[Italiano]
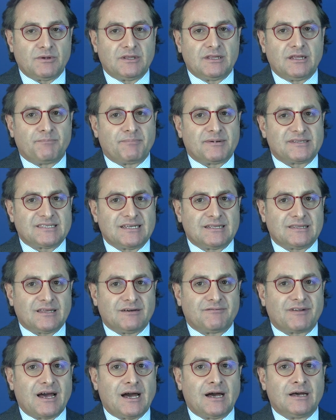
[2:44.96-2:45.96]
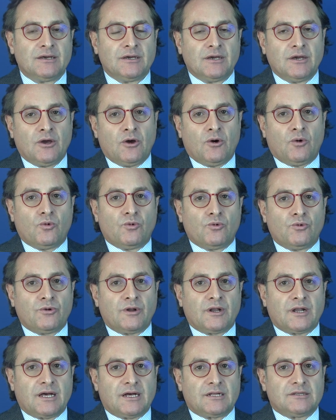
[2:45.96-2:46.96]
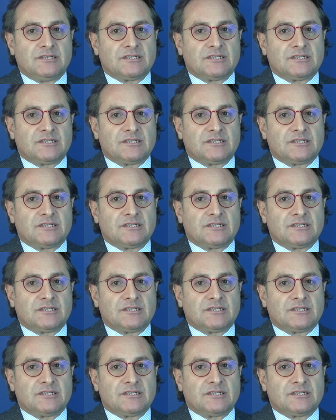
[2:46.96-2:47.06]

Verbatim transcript: Quindi il paziente avrà un